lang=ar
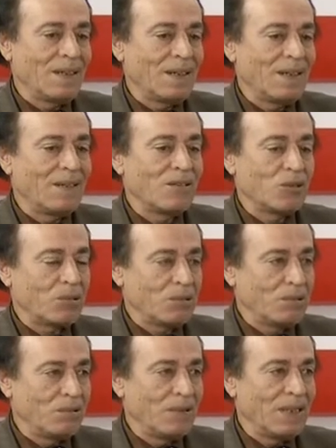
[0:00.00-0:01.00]

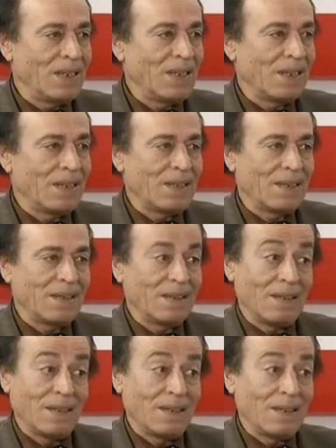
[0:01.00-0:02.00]
الصهيوني ال
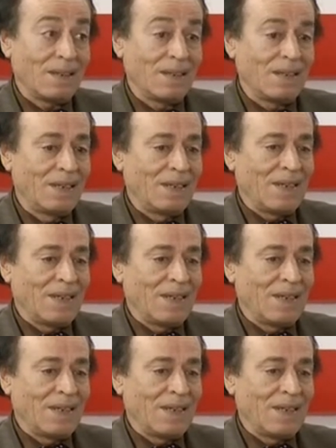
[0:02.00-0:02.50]
ال ال